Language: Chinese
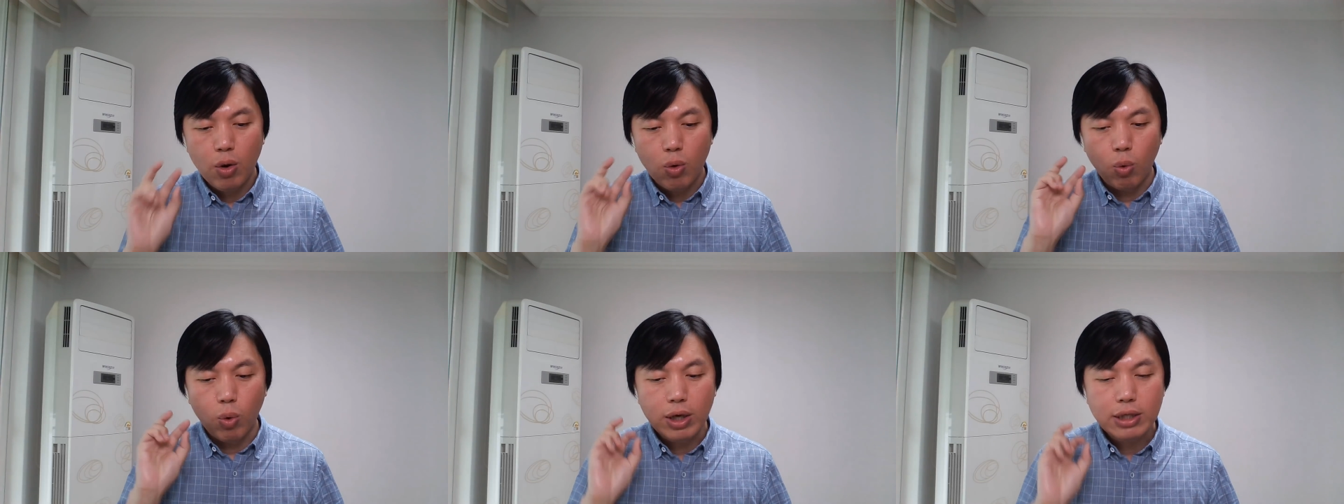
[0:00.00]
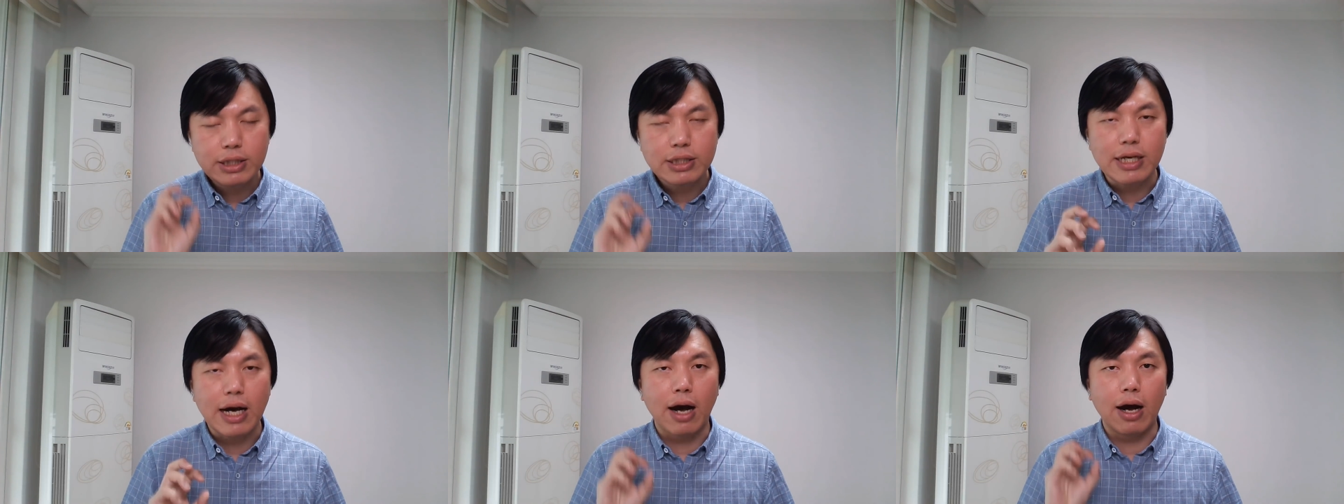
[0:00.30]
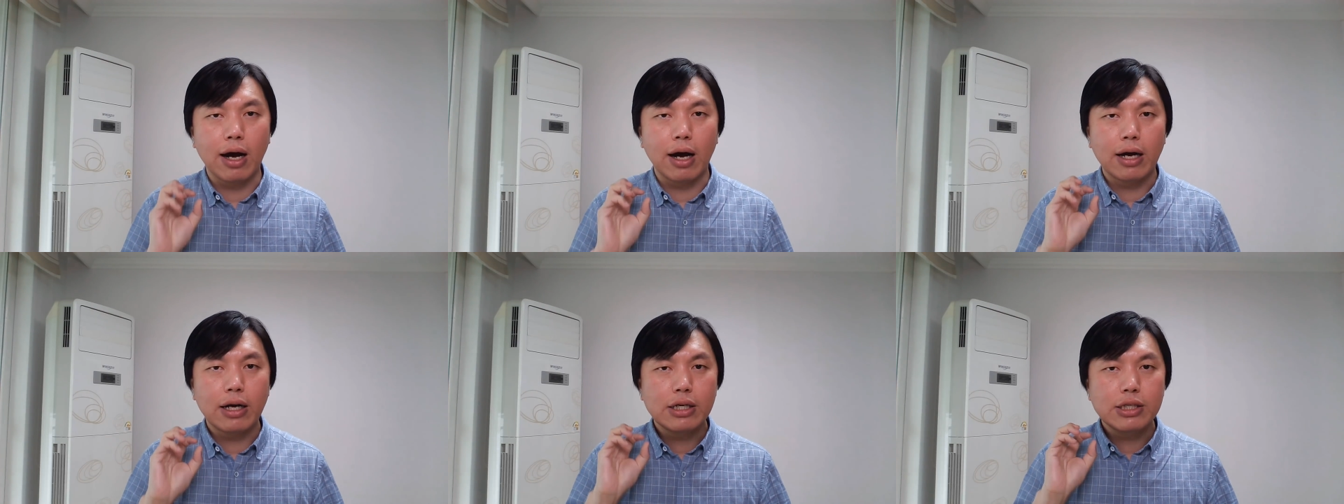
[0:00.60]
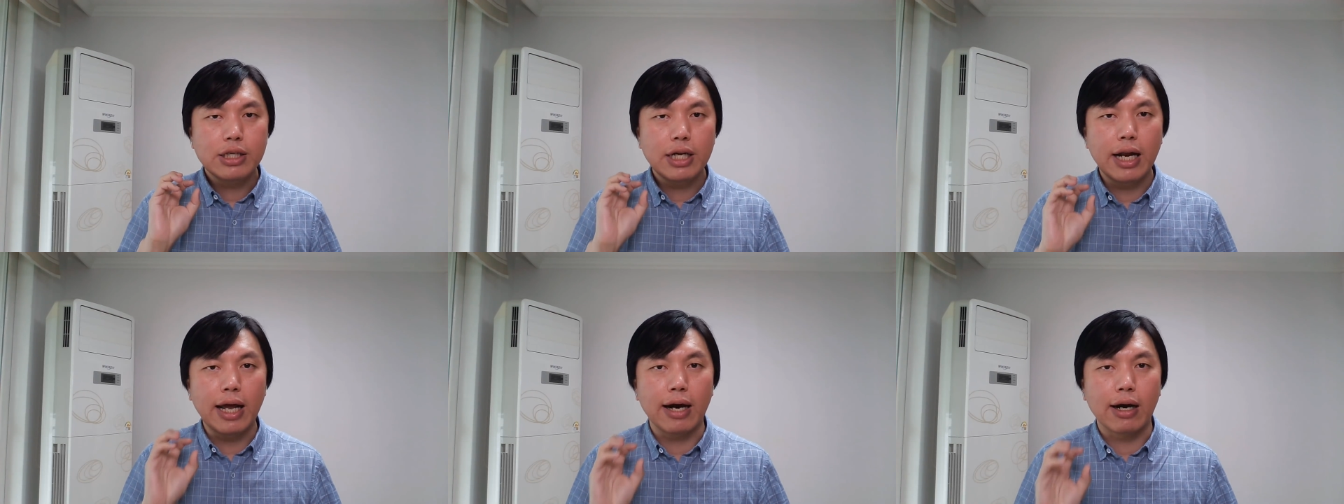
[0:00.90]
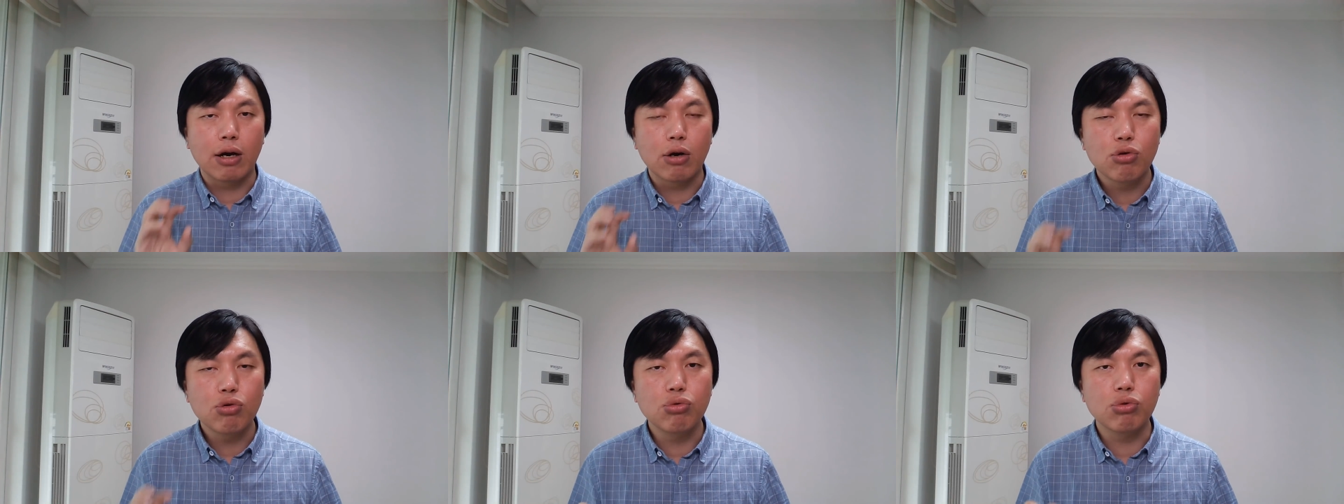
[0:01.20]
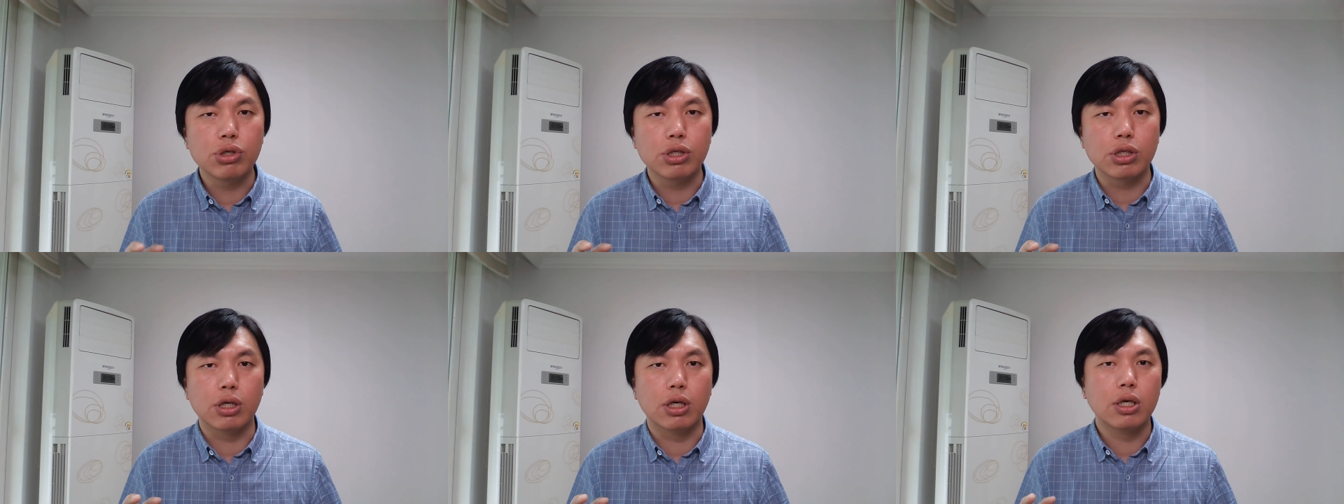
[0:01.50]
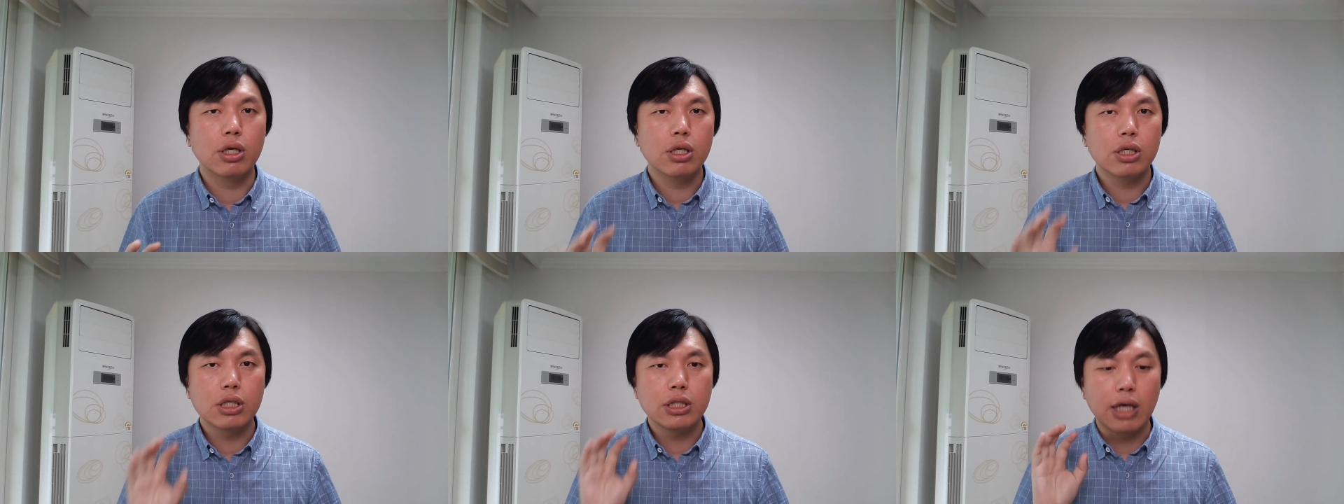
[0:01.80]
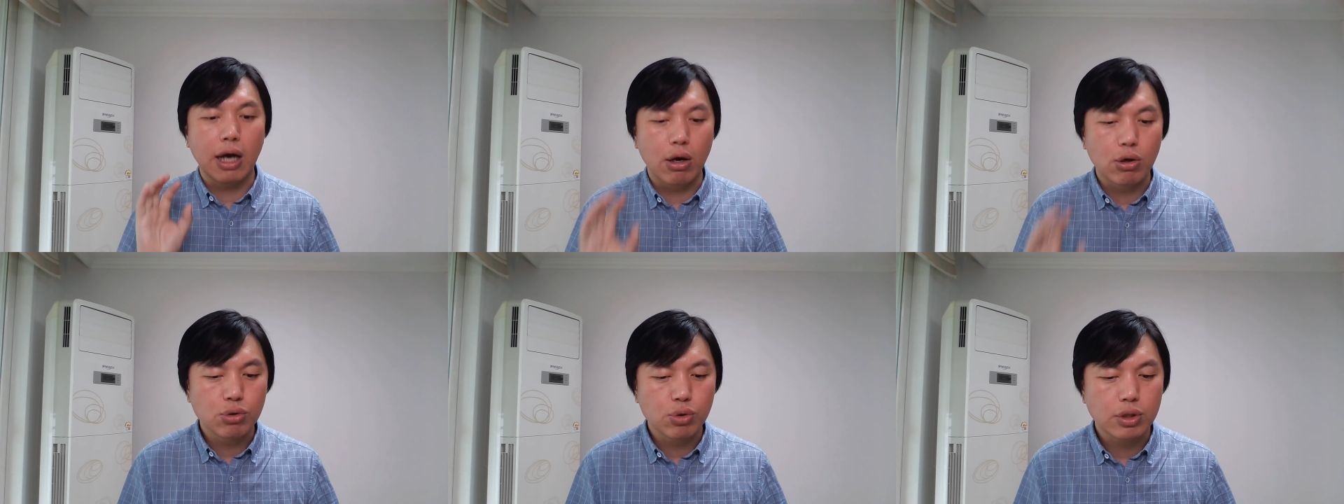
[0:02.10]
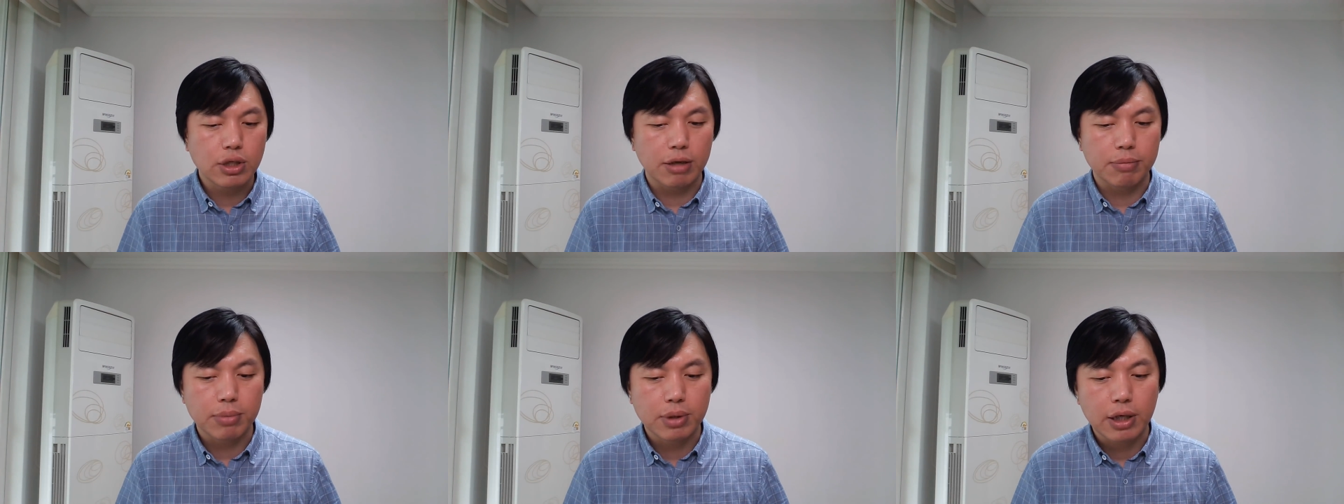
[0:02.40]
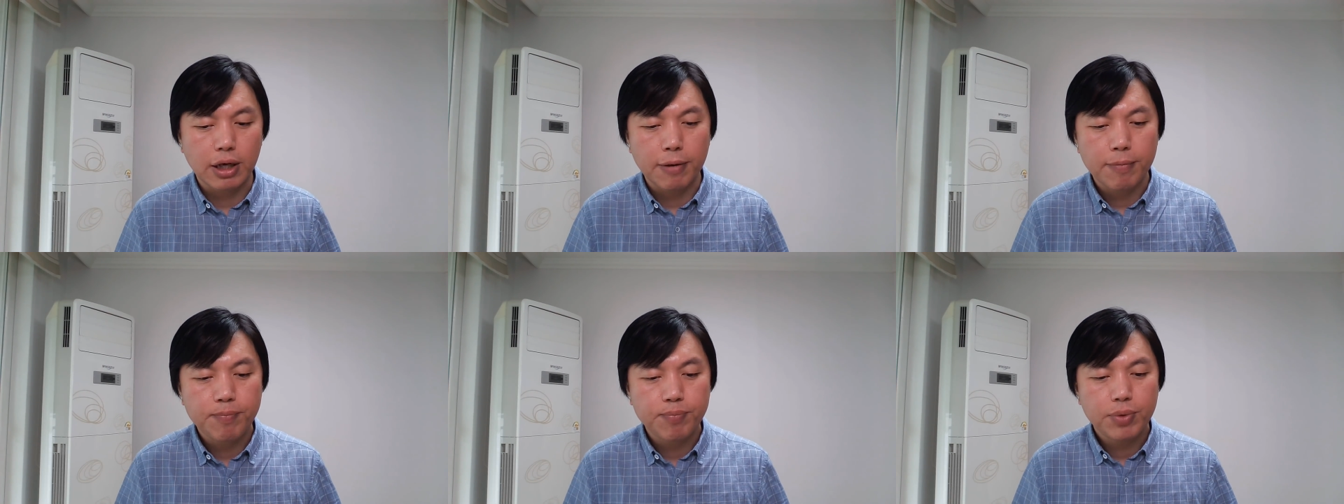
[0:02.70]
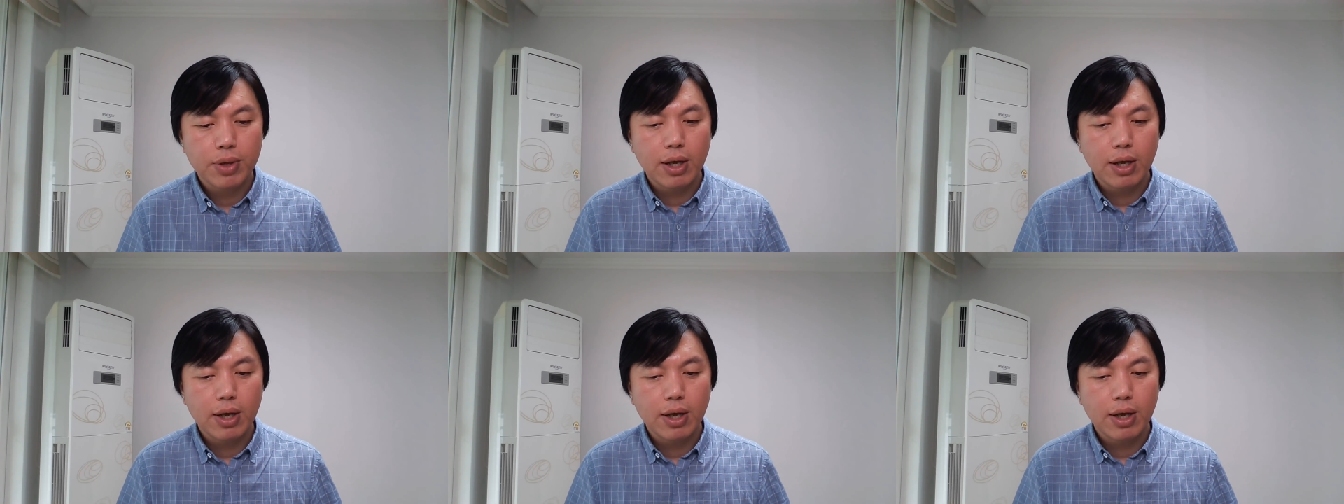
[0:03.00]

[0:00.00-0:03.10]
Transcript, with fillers: 我讲这两个故事是想要说什么呢？